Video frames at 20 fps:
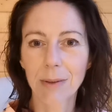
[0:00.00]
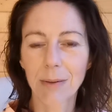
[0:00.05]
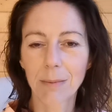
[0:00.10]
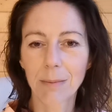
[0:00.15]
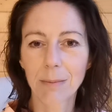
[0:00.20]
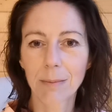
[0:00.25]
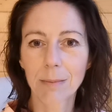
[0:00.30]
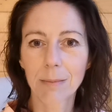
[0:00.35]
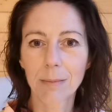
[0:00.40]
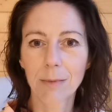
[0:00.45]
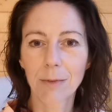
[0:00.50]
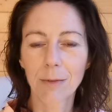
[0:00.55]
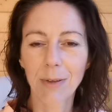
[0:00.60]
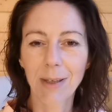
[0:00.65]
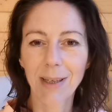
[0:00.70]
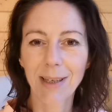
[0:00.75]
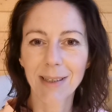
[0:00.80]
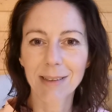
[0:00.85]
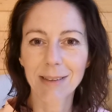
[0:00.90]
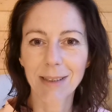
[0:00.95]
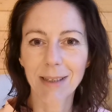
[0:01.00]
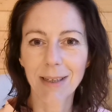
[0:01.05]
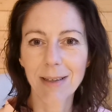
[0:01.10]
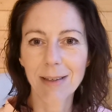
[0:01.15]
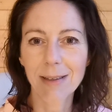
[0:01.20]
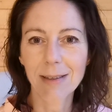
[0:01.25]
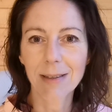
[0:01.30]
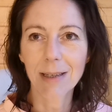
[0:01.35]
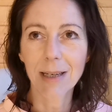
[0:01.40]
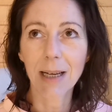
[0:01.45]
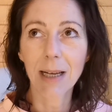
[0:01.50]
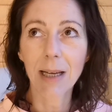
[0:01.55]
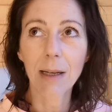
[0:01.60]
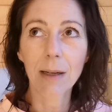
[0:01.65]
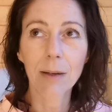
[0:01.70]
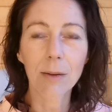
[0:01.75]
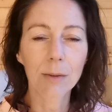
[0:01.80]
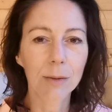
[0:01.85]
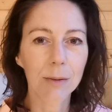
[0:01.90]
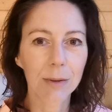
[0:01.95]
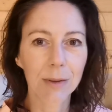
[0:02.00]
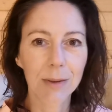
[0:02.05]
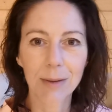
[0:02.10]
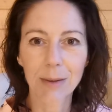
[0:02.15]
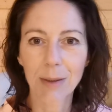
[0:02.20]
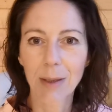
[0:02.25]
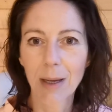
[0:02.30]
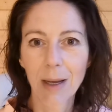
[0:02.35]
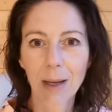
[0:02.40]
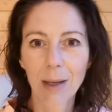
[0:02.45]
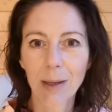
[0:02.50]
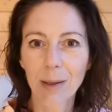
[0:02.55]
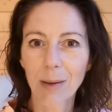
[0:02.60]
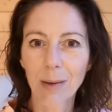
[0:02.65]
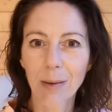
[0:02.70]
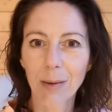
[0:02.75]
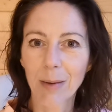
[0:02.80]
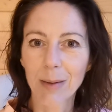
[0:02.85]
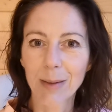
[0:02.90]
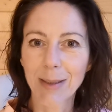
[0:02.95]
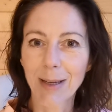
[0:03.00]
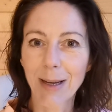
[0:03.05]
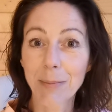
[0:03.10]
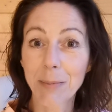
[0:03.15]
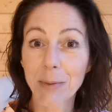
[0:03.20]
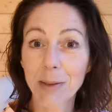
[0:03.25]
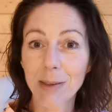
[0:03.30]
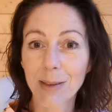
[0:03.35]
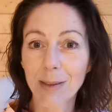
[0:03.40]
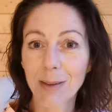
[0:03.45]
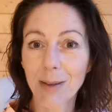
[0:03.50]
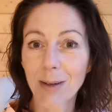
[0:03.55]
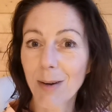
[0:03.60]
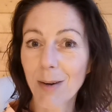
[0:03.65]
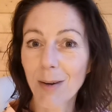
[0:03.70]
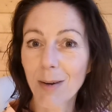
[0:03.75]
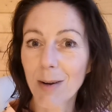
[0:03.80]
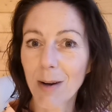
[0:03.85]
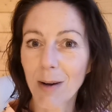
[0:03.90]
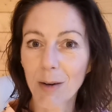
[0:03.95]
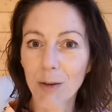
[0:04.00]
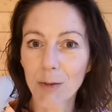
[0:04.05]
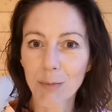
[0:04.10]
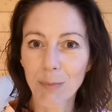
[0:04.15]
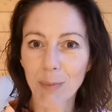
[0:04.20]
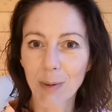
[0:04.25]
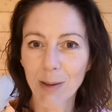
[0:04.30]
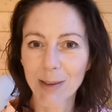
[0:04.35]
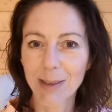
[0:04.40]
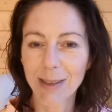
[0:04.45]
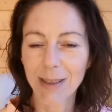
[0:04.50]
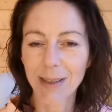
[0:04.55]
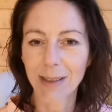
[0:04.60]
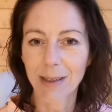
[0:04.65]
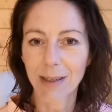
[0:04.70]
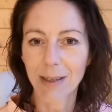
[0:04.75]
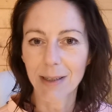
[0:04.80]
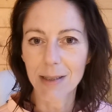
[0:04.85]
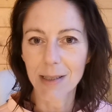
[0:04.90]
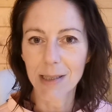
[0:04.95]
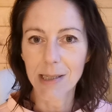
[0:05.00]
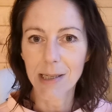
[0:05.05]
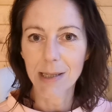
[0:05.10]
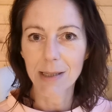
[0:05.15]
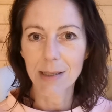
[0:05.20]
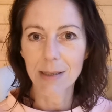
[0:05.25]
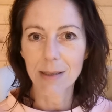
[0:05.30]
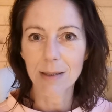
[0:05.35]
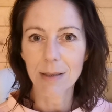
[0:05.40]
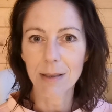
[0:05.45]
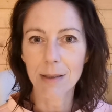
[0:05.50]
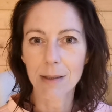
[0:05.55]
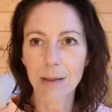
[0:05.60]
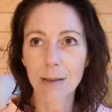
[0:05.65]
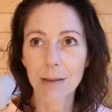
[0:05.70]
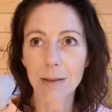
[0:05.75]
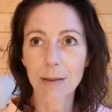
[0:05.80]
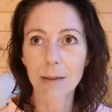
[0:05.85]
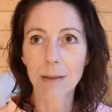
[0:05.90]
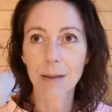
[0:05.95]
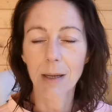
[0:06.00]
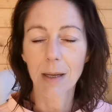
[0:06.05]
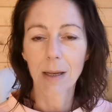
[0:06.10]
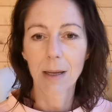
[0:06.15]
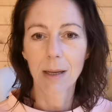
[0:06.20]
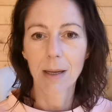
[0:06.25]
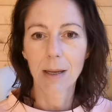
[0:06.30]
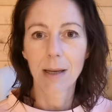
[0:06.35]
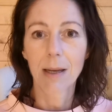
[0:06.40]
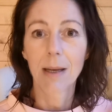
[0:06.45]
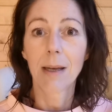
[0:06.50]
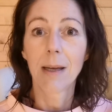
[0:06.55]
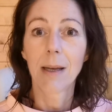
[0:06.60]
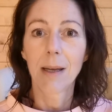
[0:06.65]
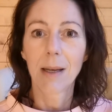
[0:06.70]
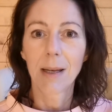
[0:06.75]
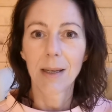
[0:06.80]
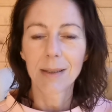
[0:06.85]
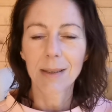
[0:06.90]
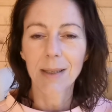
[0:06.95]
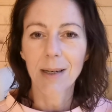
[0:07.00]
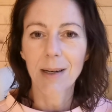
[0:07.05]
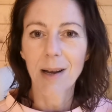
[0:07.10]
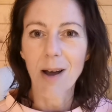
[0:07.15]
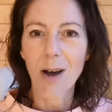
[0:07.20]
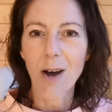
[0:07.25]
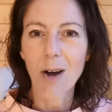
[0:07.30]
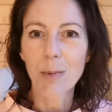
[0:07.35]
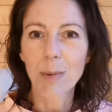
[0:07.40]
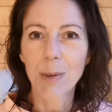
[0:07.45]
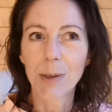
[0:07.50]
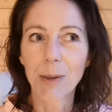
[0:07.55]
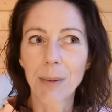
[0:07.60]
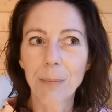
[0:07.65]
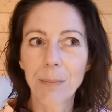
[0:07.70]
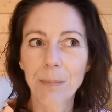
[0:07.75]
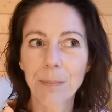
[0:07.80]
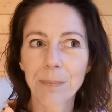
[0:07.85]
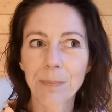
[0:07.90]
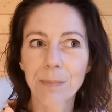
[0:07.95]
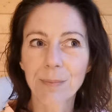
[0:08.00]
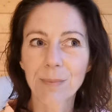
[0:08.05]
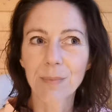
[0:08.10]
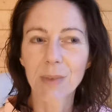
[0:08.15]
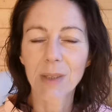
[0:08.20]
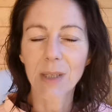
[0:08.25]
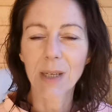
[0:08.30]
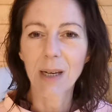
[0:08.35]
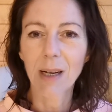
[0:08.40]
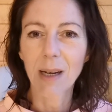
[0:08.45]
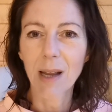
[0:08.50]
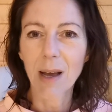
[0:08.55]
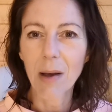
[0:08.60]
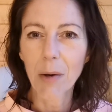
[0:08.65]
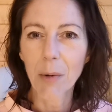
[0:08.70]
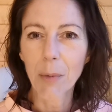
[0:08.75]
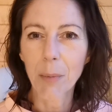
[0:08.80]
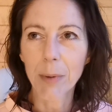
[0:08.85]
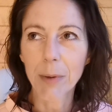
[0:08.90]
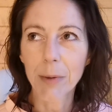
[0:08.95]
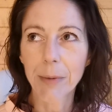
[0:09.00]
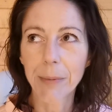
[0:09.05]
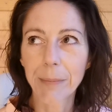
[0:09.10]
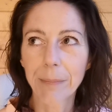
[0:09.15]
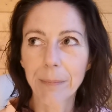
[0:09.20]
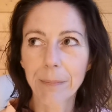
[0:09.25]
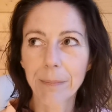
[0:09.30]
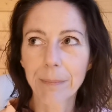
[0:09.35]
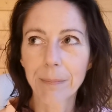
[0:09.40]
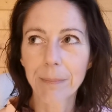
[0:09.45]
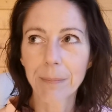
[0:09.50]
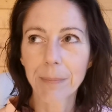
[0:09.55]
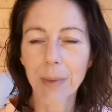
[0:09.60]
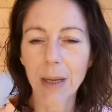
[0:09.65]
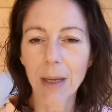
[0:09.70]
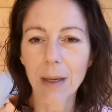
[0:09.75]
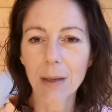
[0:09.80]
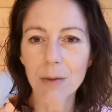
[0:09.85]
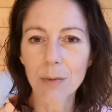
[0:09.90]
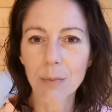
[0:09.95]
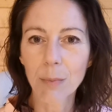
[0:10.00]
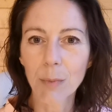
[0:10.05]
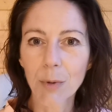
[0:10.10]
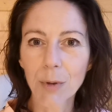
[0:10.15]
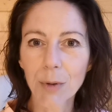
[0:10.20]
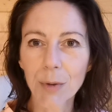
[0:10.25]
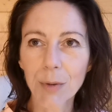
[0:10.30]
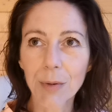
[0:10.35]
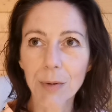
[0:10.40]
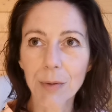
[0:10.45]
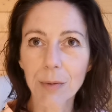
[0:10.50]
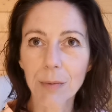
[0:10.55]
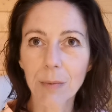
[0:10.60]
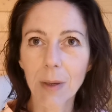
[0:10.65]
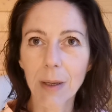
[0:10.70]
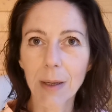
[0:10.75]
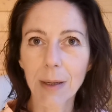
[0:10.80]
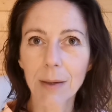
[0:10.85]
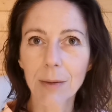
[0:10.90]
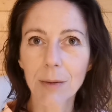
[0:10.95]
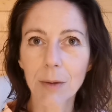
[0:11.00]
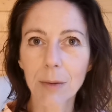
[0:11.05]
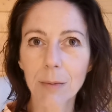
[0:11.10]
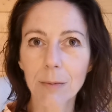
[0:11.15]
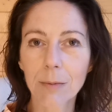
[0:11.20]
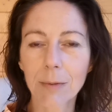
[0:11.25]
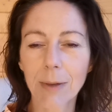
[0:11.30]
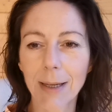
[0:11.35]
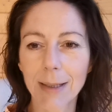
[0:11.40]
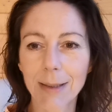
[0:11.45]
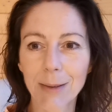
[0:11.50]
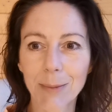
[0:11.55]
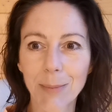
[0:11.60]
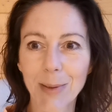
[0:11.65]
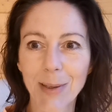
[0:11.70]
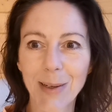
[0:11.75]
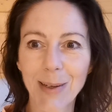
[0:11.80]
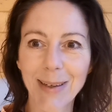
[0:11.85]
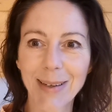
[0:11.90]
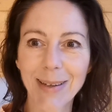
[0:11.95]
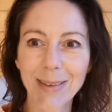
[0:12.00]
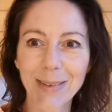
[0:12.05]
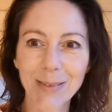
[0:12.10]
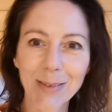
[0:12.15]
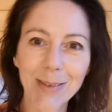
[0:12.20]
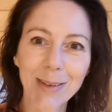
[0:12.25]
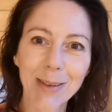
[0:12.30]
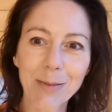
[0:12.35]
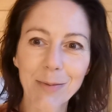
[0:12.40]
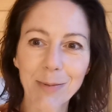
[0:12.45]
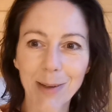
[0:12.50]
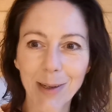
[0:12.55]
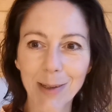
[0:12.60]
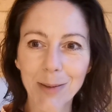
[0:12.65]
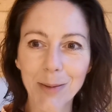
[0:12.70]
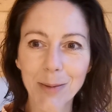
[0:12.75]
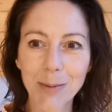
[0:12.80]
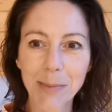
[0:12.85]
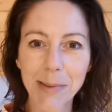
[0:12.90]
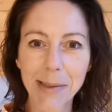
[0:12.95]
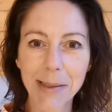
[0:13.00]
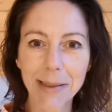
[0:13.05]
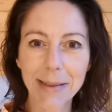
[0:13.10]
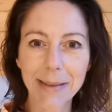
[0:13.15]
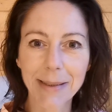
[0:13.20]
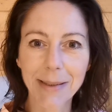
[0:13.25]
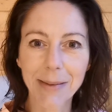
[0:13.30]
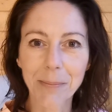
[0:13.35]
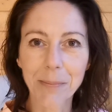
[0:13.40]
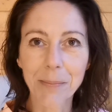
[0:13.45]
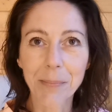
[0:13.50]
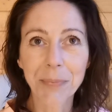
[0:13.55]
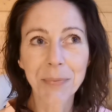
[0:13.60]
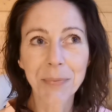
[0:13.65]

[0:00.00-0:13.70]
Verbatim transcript: dem Weg deiner Heilung und ja, damit dann auch Aufbau deiner Resilienz ist der Glaube. Der Glaube, hm, es muss, also warte mal, ich fange nochmal an.